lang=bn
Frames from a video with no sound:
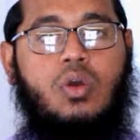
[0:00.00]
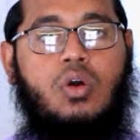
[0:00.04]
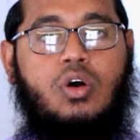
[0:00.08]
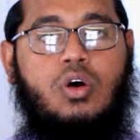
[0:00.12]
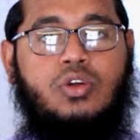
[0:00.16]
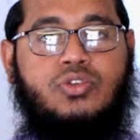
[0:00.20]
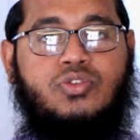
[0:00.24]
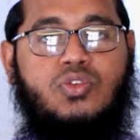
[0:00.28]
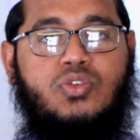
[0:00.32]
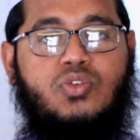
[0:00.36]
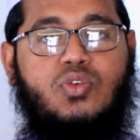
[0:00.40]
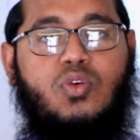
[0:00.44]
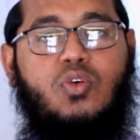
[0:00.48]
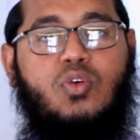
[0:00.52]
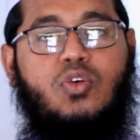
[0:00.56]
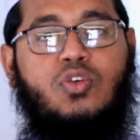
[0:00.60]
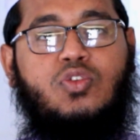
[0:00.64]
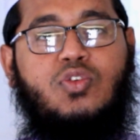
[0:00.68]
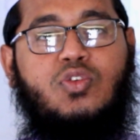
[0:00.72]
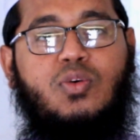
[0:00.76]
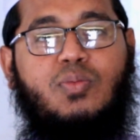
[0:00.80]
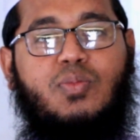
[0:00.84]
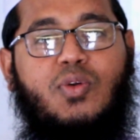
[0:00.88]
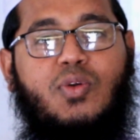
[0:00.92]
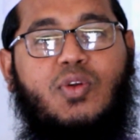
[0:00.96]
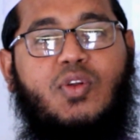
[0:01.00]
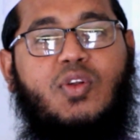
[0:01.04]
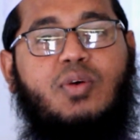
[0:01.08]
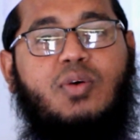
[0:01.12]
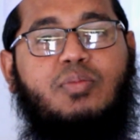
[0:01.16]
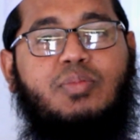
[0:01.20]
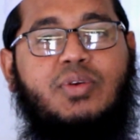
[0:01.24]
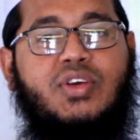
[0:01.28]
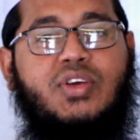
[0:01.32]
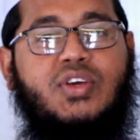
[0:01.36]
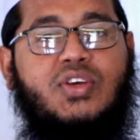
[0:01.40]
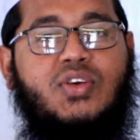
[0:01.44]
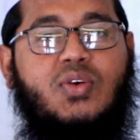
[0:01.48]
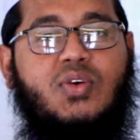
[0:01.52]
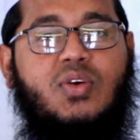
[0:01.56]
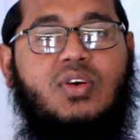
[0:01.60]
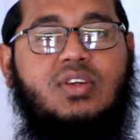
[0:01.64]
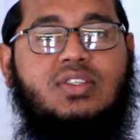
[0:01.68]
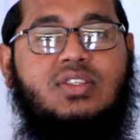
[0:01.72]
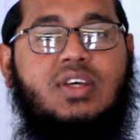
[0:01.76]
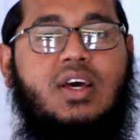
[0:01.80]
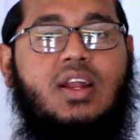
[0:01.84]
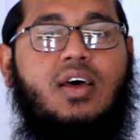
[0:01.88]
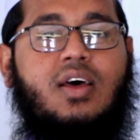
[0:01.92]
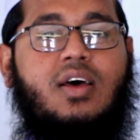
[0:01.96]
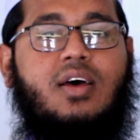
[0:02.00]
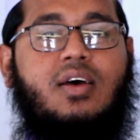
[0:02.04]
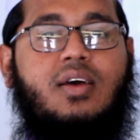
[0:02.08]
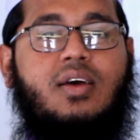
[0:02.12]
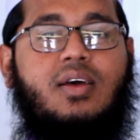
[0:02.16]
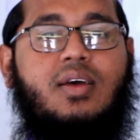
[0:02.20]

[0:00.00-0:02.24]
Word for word: অত্যন্ত গুরুত্বপূর্ণ বিশেষ করে যারা